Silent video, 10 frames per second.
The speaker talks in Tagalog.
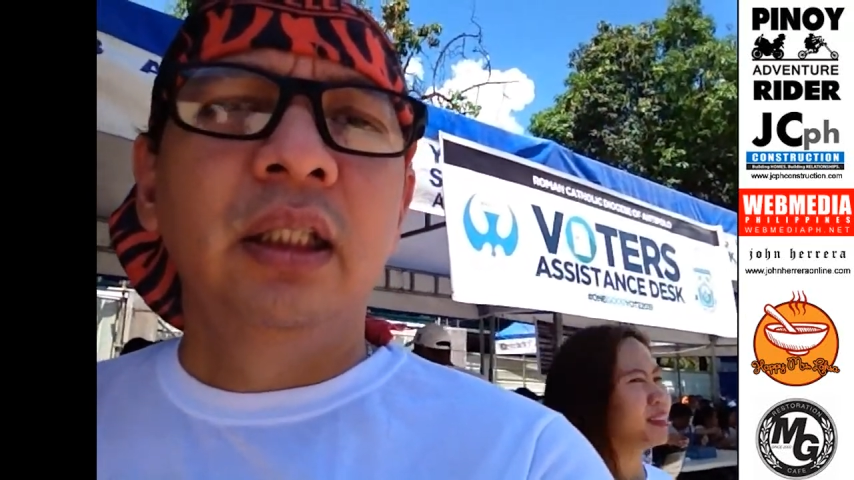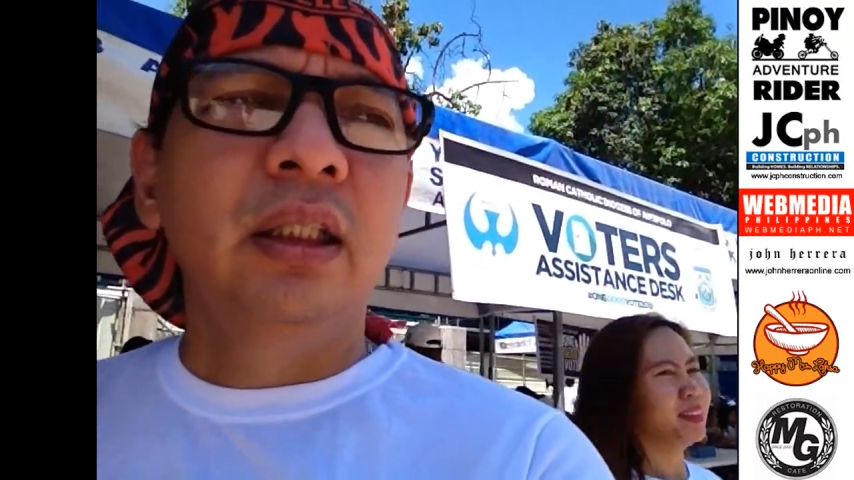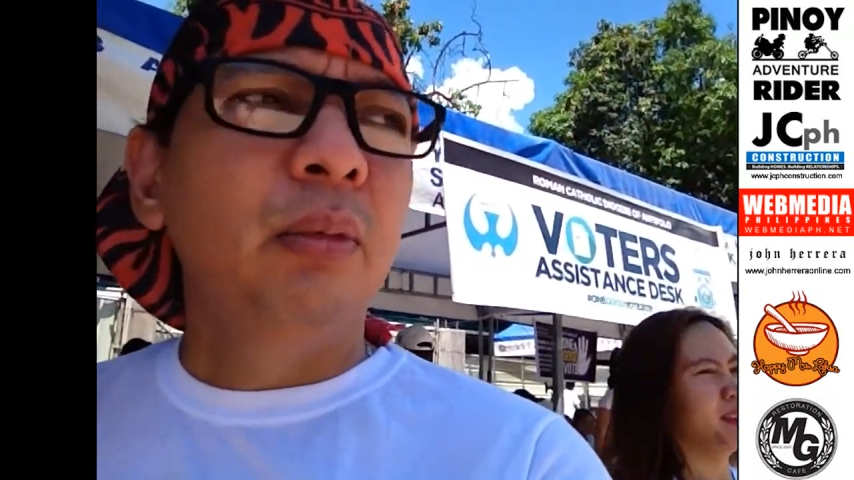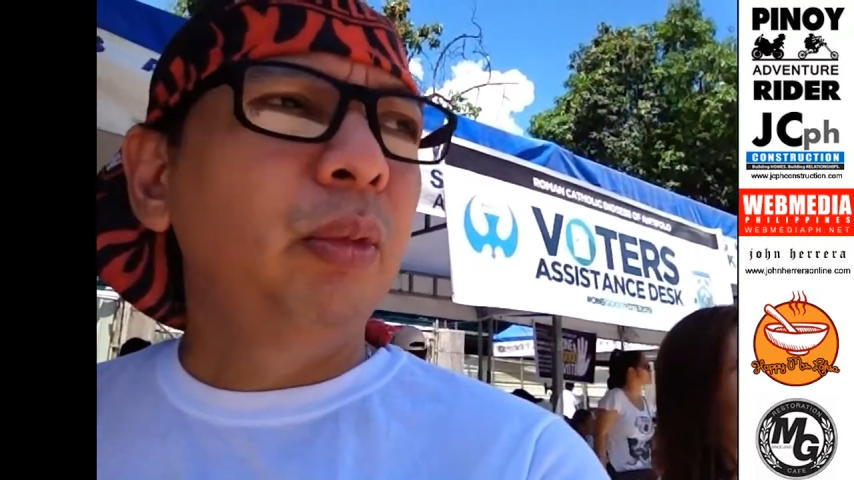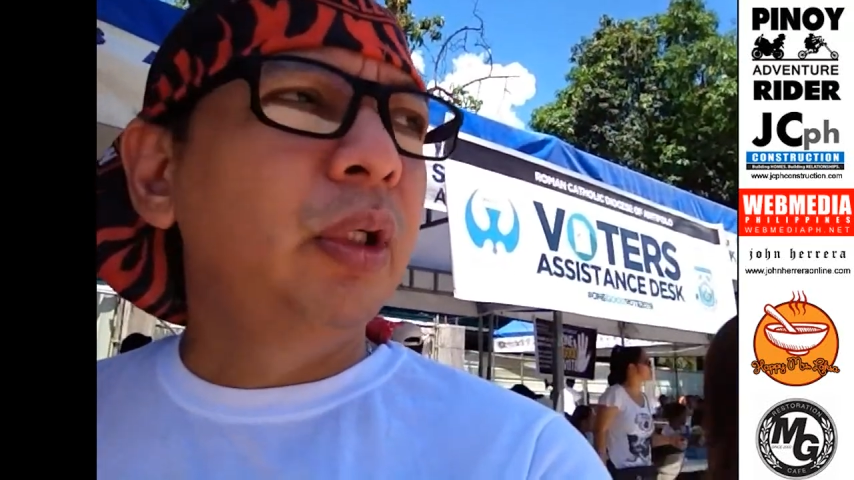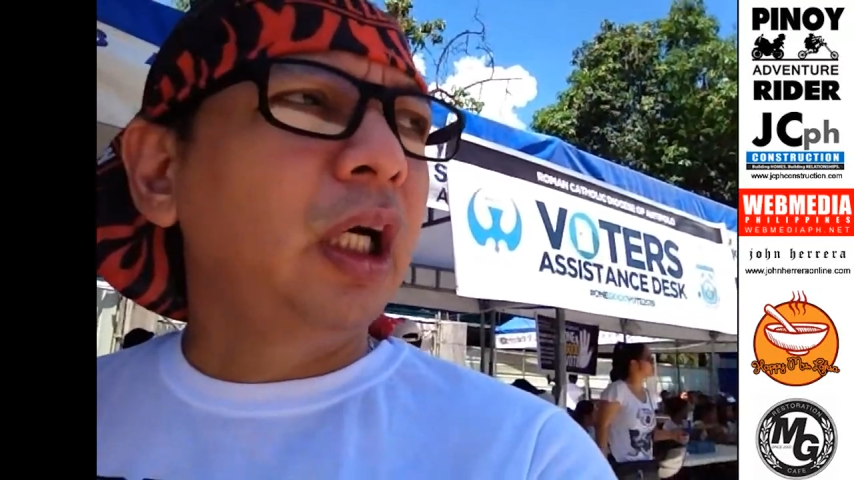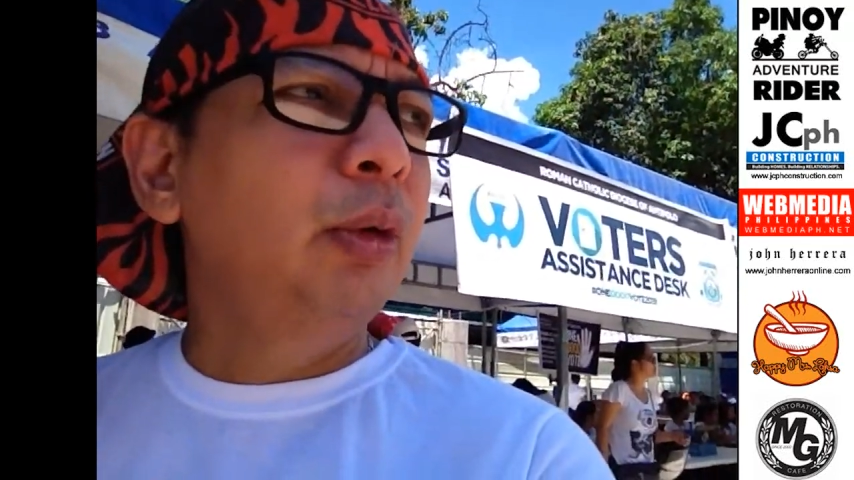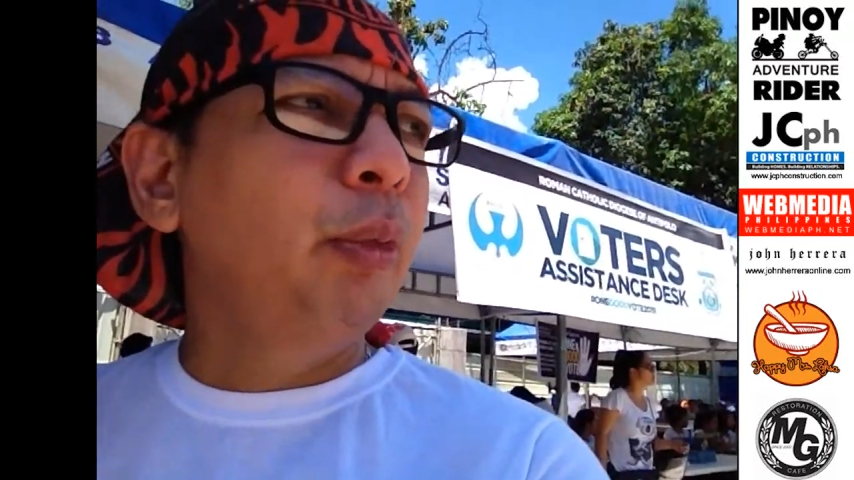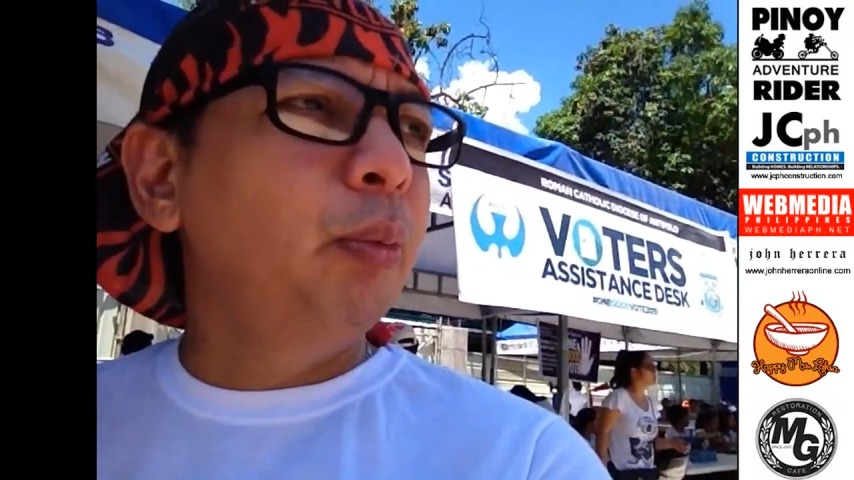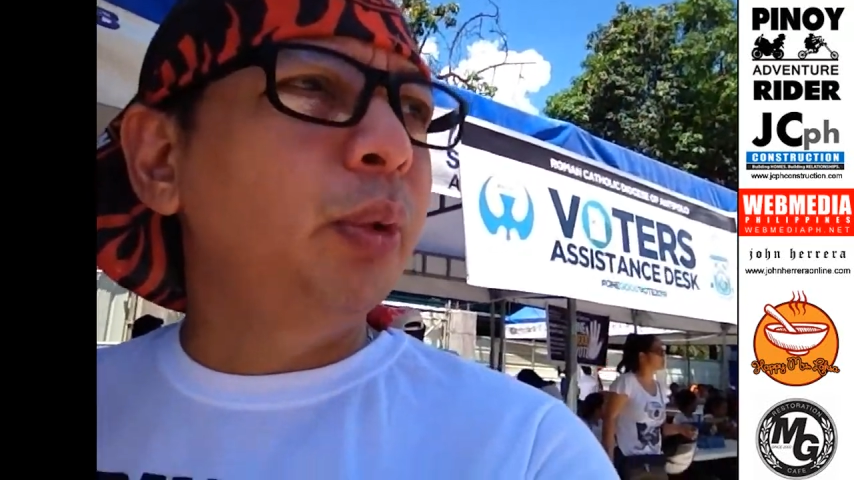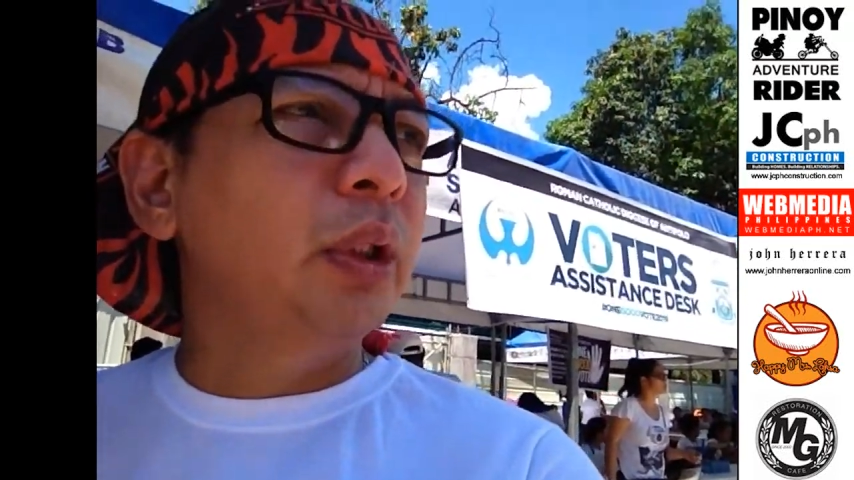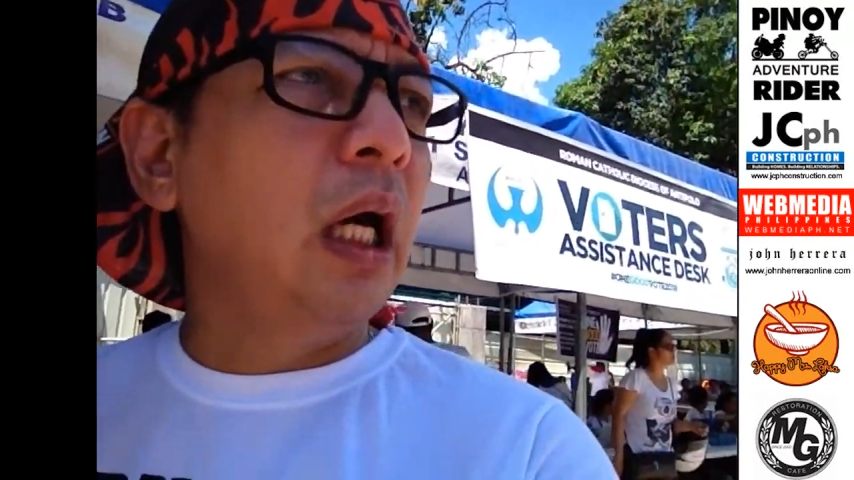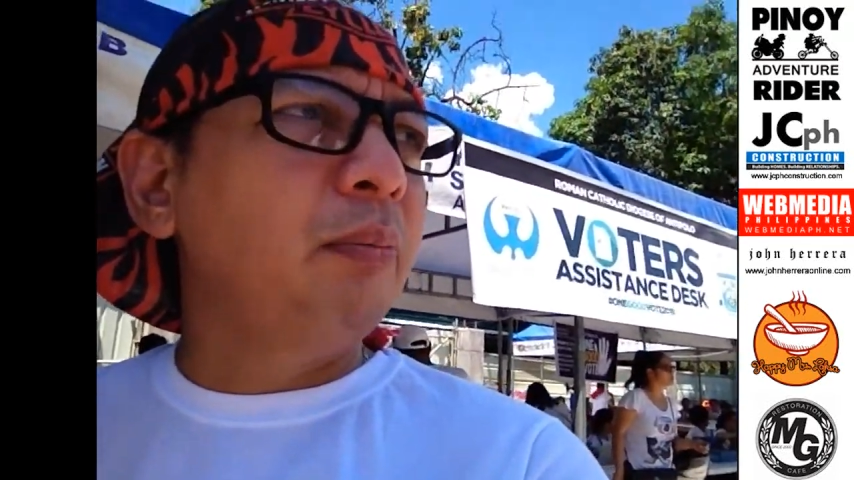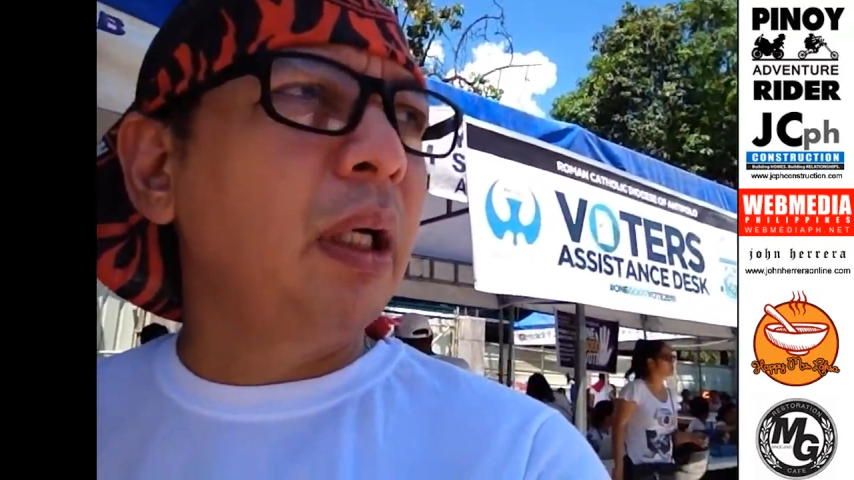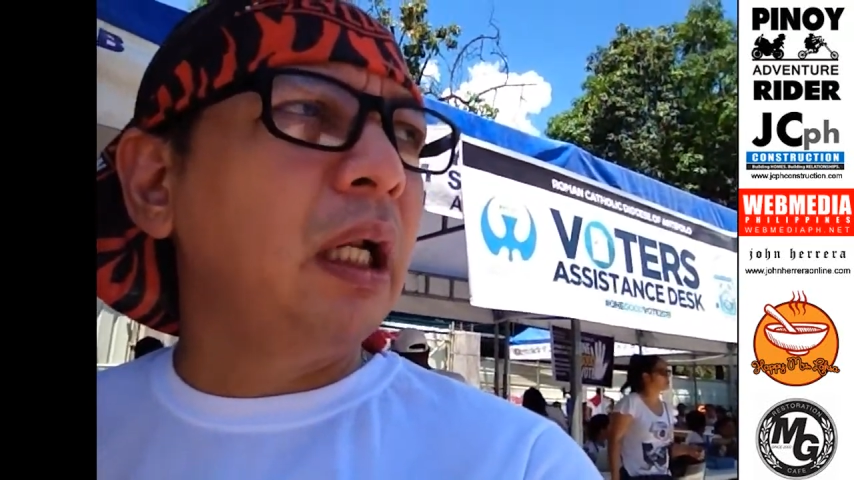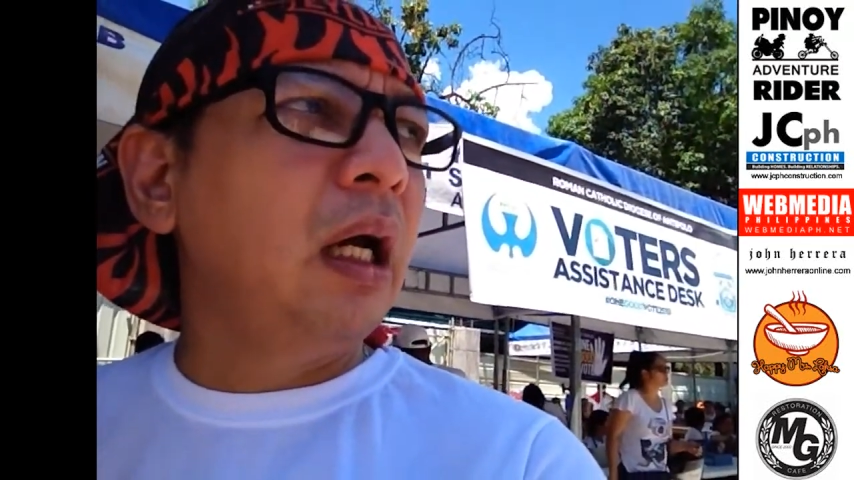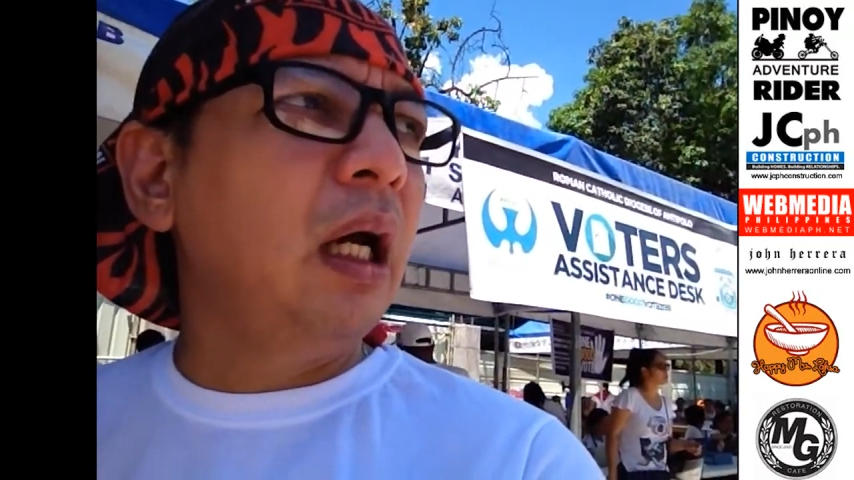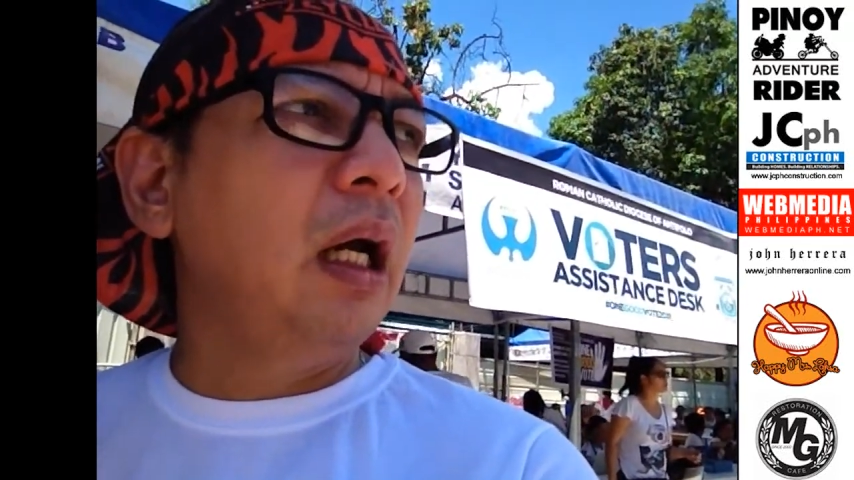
dito muna kayo pupunta para